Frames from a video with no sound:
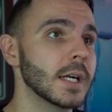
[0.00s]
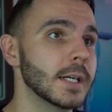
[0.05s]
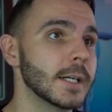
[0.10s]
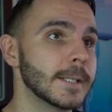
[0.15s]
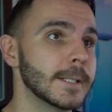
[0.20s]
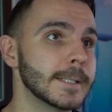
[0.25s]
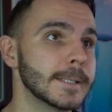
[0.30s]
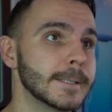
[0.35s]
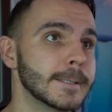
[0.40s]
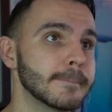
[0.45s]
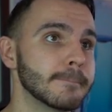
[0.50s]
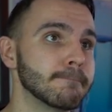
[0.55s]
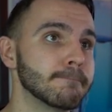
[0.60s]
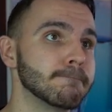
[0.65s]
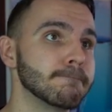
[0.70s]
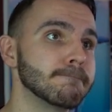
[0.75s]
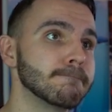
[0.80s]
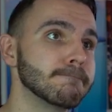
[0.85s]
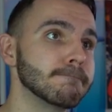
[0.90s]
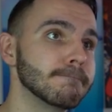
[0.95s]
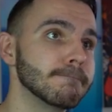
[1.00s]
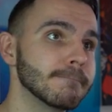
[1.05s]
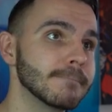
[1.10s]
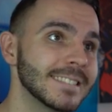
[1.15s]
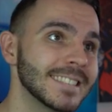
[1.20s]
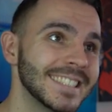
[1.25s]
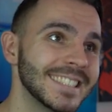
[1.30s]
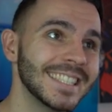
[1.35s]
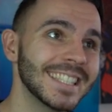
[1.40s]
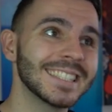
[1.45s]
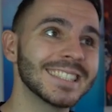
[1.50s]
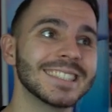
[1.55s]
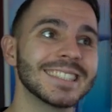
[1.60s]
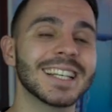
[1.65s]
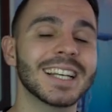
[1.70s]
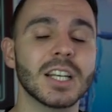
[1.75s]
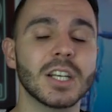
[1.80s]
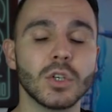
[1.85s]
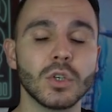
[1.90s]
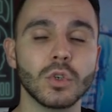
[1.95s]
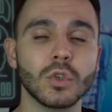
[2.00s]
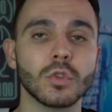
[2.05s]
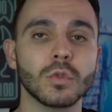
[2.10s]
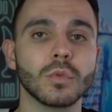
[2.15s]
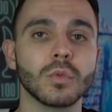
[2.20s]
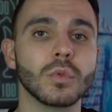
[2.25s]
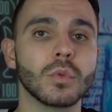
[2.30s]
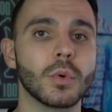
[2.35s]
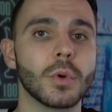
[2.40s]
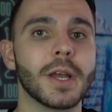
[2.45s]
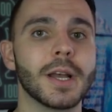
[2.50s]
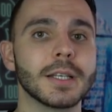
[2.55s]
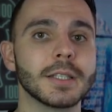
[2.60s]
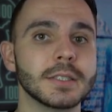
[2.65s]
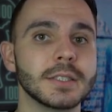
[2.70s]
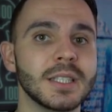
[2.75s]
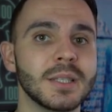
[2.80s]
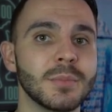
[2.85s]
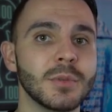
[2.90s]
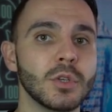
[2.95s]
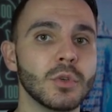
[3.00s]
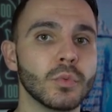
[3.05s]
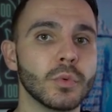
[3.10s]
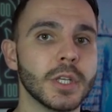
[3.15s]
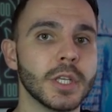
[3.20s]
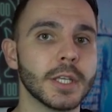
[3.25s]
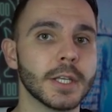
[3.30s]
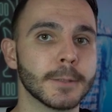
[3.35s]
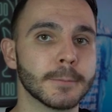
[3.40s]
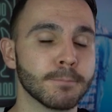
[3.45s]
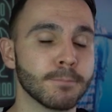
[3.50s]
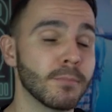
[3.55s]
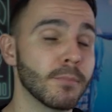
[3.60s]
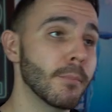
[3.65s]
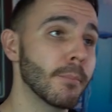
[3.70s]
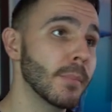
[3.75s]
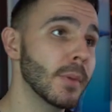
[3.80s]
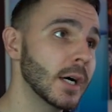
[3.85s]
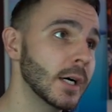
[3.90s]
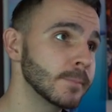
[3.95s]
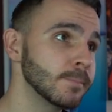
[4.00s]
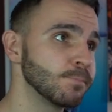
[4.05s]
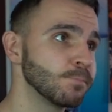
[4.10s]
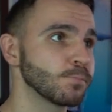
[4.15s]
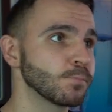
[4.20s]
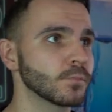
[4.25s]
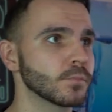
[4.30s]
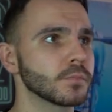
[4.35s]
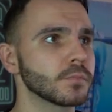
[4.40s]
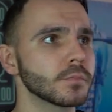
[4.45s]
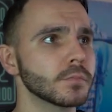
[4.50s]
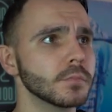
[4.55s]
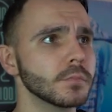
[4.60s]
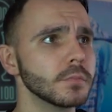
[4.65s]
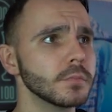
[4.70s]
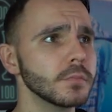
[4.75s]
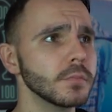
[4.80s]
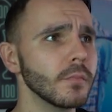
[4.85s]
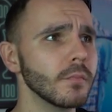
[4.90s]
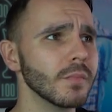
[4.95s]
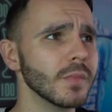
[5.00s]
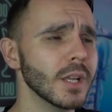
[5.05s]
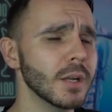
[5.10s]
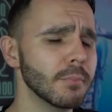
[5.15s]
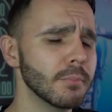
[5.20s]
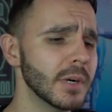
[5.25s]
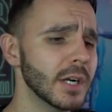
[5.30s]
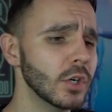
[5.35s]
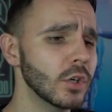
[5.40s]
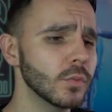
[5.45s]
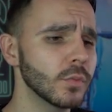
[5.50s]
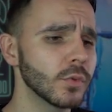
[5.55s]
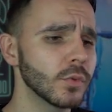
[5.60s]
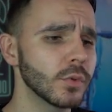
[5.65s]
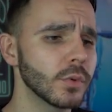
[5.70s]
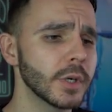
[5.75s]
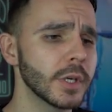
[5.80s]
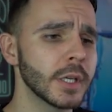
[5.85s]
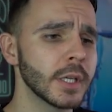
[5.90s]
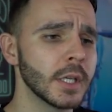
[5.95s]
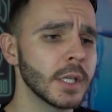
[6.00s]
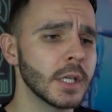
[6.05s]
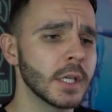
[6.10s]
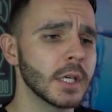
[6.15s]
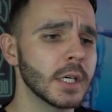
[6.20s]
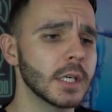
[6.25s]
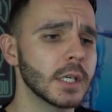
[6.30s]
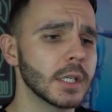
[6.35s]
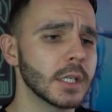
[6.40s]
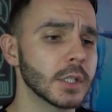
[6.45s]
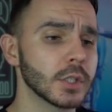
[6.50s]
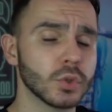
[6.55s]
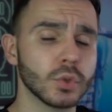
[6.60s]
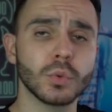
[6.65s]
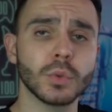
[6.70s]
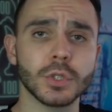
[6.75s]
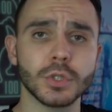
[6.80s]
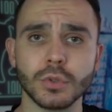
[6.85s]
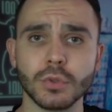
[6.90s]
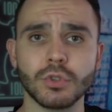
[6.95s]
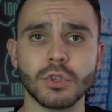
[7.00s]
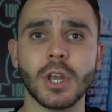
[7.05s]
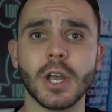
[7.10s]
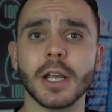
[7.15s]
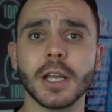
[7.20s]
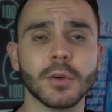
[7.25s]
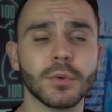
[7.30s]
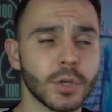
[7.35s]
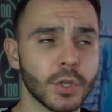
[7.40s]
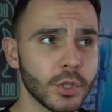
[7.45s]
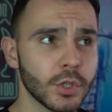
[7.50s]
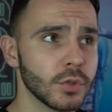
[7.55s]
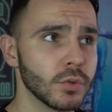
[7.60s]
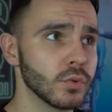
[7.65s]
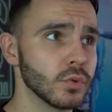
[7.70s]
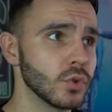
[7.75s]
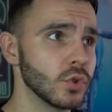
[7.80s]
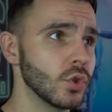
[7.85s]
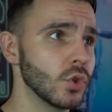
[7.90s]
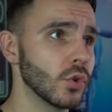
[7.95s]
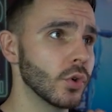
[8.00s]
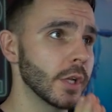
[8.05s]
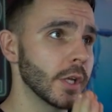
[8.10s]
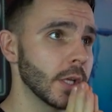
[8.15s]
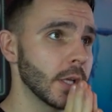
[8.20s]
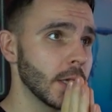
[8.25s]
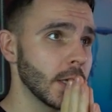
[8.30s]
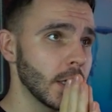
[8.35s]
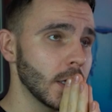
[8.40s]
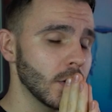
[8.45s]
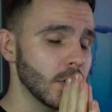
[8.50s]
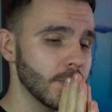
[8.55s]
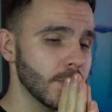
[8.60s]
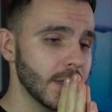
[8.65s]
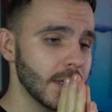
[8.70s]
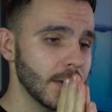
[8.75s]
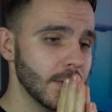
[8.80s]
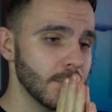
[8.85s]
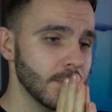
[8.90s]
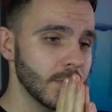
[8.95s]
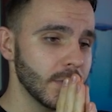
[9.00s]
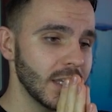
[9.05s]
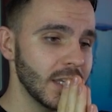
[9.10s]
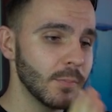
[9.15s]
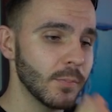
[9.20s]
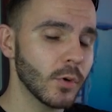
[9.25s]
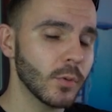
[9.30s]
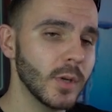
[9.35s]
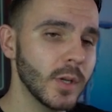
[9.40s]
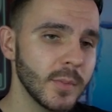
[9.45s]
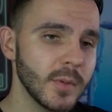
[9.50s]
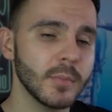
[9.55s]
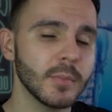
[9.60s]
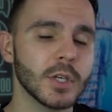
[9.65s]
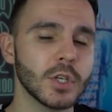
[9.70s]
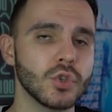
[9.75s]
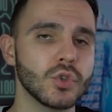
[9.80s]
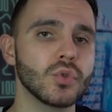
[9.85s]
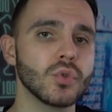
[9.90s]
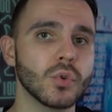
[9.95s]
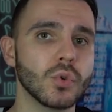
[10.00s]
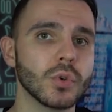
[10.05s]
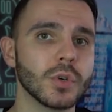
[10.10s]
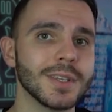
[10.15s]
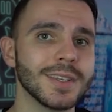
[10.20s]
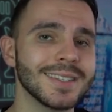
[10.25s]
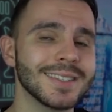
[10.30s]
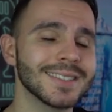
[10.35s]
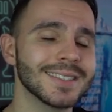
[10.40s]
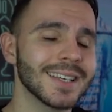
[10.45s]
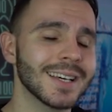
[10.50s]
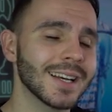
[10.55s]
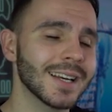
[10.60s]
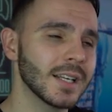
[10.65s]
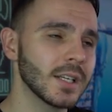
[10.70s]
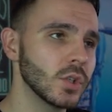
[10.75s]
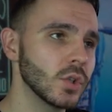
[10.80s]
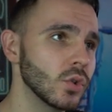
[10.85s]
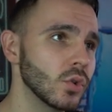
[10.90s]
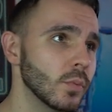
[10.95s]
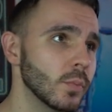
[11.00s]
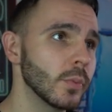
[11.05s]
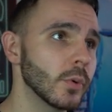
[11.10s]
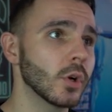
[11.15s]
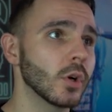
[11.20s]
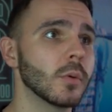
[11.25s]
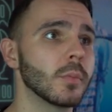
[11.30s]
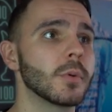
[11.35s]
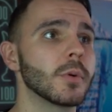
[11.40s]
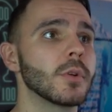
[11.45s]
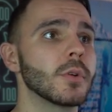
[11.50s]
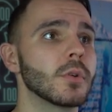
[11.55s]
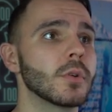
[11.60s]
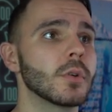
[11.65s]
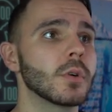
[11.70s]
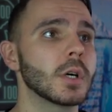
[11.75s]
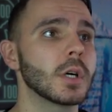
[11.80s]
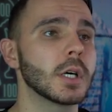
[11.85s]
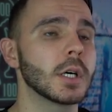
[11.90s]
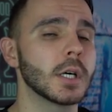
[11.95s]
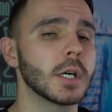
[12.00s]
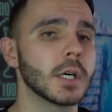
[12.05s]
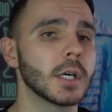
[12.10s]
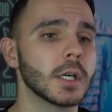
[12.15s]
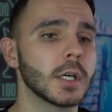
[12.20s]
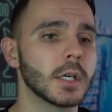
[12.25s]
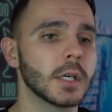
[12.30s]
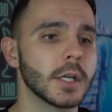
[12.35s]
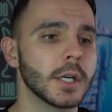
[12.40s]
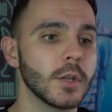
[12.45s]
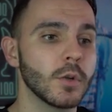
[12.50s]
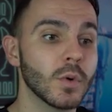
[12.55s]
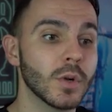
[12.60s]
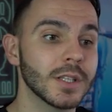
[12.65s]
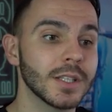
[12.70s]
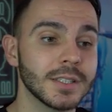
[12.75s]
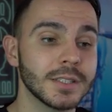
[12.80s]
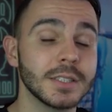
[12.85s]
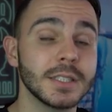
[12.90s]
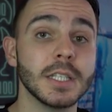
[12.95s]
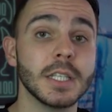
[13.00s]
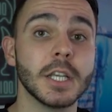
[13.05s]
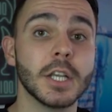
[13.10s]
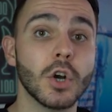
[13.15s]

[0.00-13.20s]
uh, si andranno comunque a diminuire, ma, ma comunque uh, su questo c'è anche una risoluzione e I problemi maggiori saranno proprio uh, riguardanti gli